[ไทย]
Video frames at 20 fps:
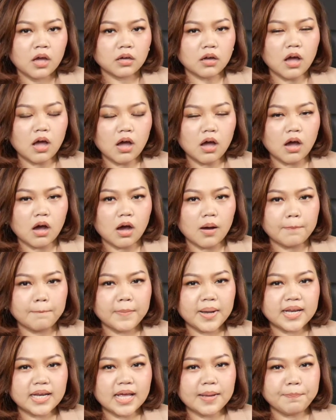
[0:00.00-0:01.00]
ก็
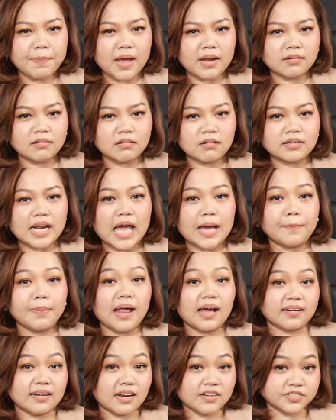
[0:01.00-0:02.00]
ไม่ได้เป็นแรงผ
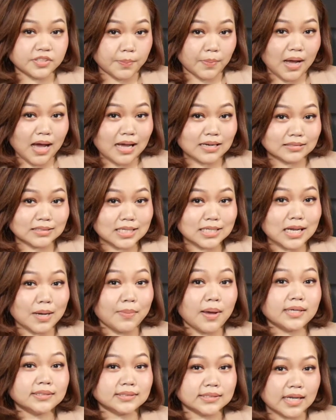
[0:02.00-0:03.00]
ลักดันสำคัญ ที่ทำ
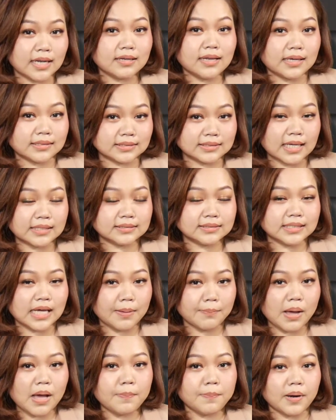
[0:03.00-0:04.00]
ให้เซ็นดีเอ็กซ์นั้น สา
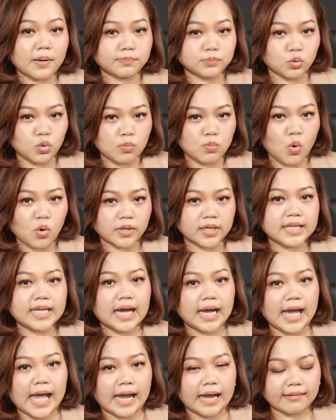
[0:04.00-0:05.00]
มารถปรับตัวบวกได้อย่า
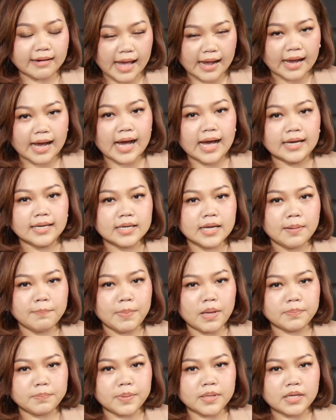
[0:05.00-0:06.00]
งแข็งแกร่งค่ะ
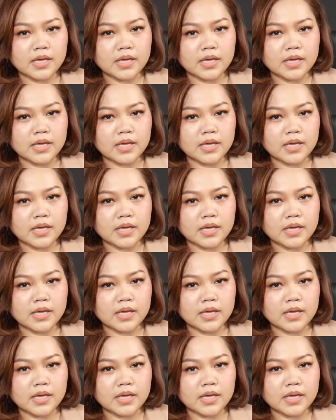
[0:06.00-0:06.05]
เป็นเพียง